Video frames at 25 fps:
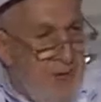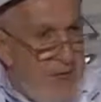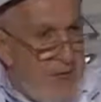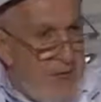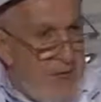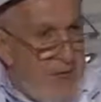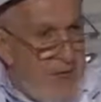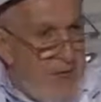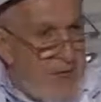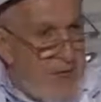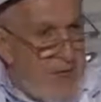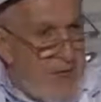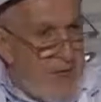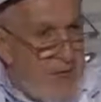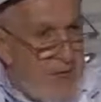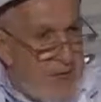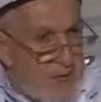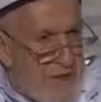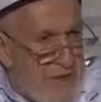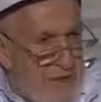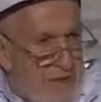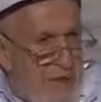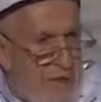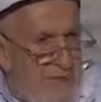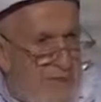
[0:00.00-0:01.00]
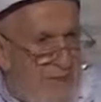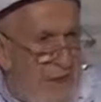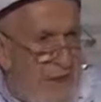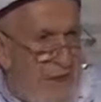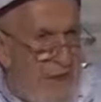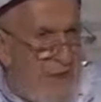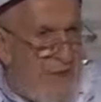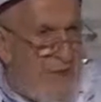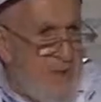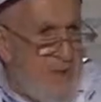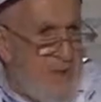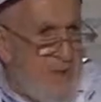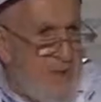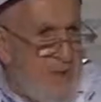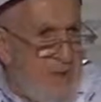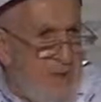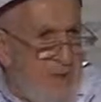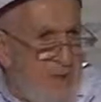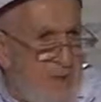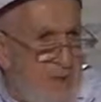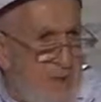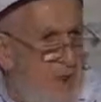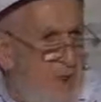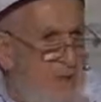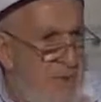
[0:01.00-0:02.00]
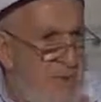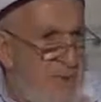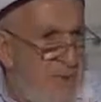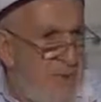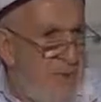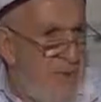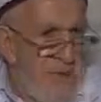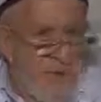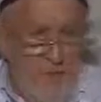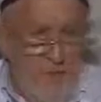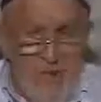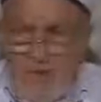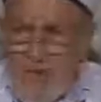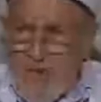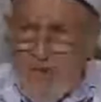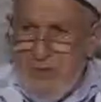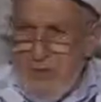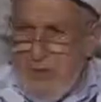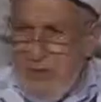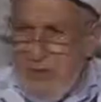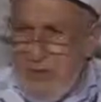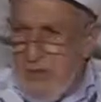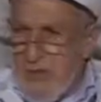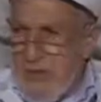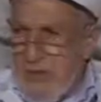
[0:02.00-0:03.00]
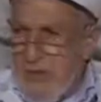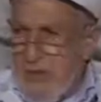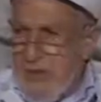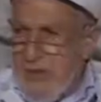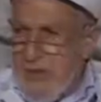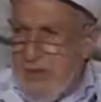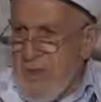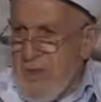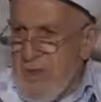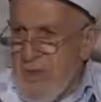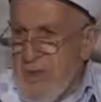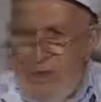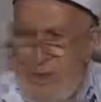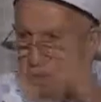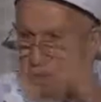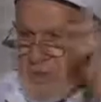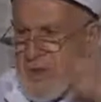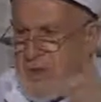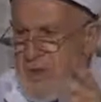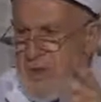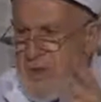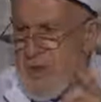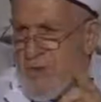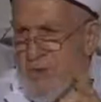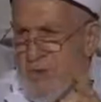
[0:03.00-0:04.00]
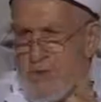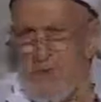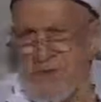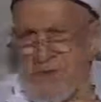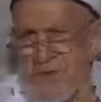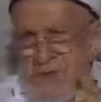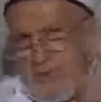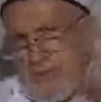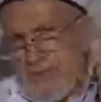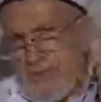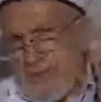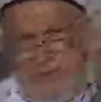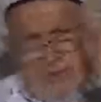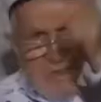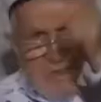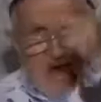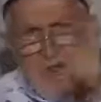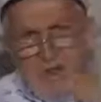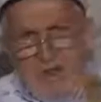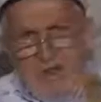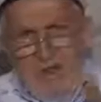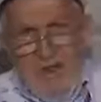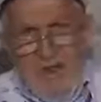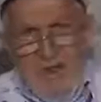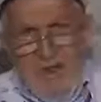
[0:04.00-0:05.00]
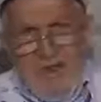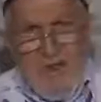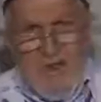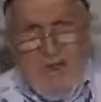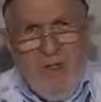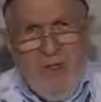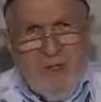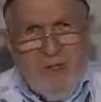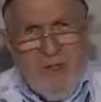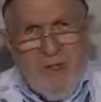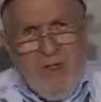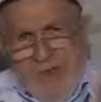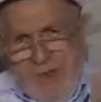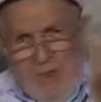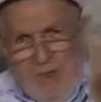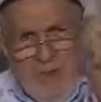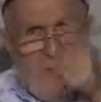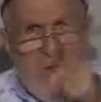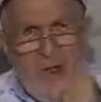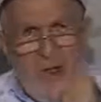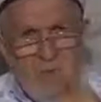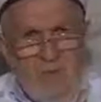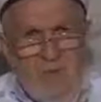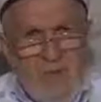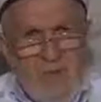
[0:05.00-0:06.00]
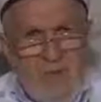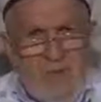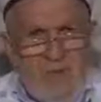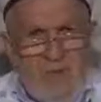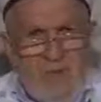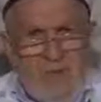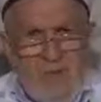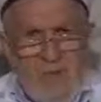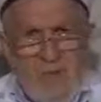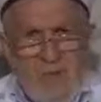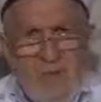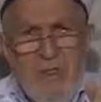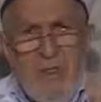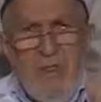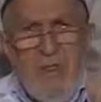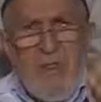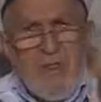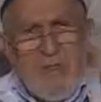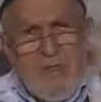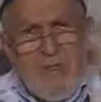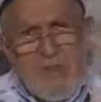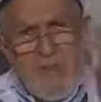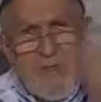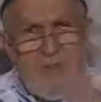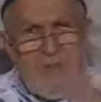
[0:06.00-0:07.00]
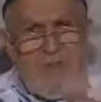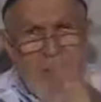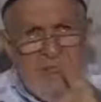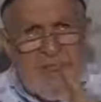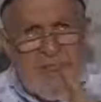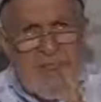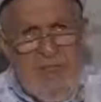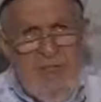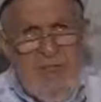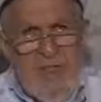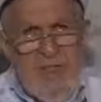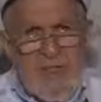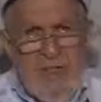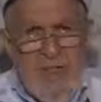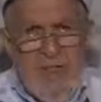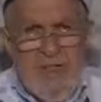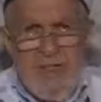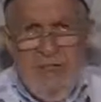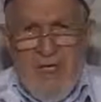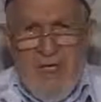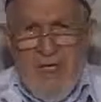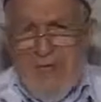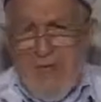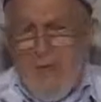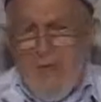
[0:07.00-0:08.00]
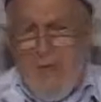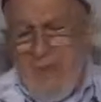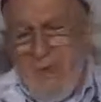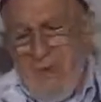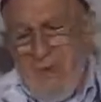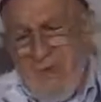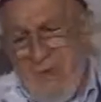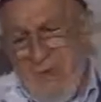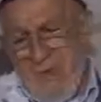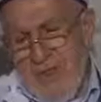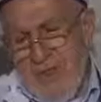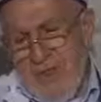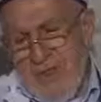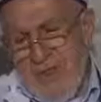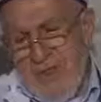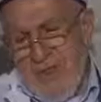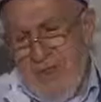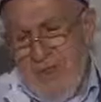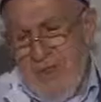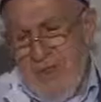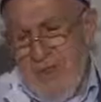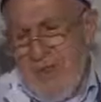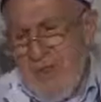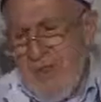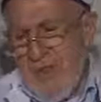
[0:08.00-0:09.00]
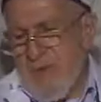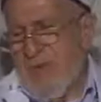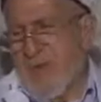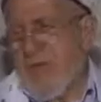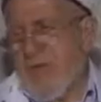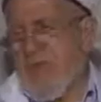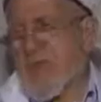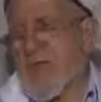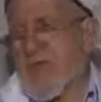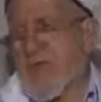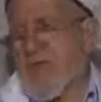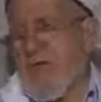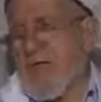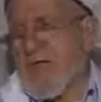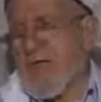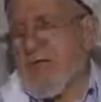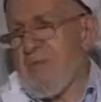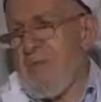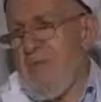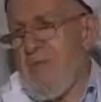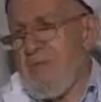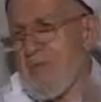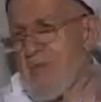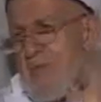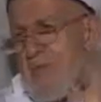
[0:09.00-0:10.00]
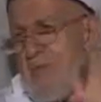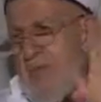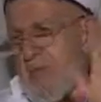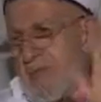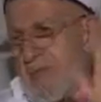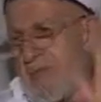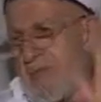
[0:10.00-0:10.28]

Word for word: ben miyim? Reddeden ben miyim? Niye bana kızıyorsun? Olsun demiş. Seninki kabul oldu, benimki kabul olmadı. Ben seni öldüreceğim. Sen beni öldürsen de ben sana el